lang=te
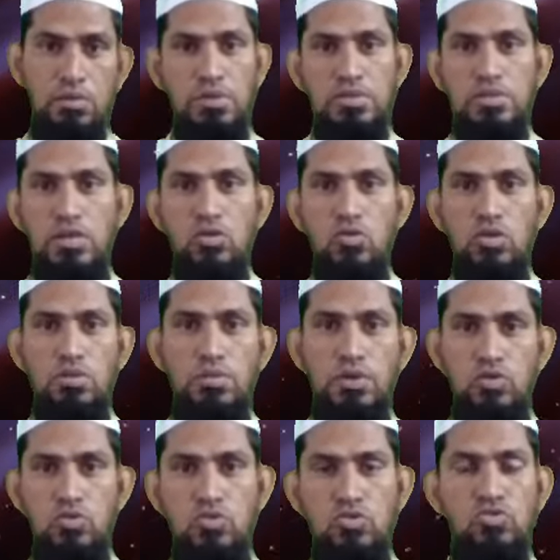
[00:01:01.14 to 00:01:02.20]
ఈ కలిమా చాలు కదా
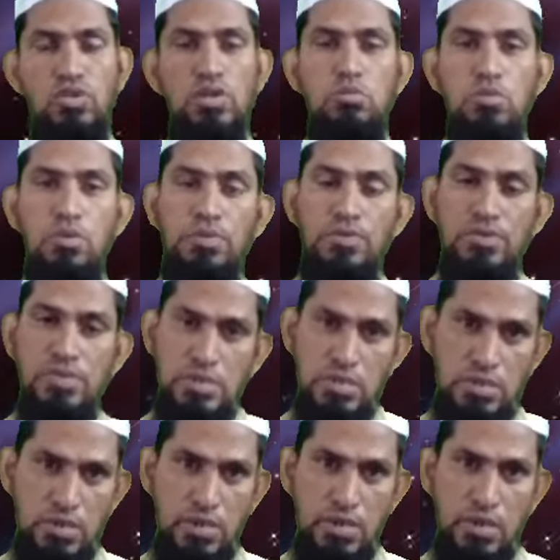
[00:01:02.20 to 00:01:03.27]
మాకు స్వర్గంలో
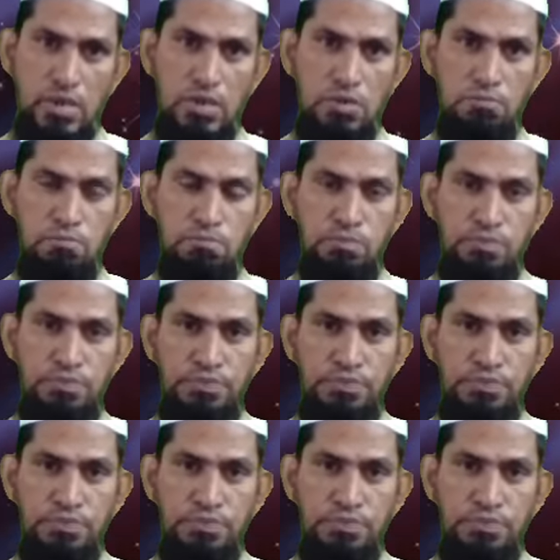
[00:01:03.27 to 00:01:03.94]
ప్రవేశించడానికి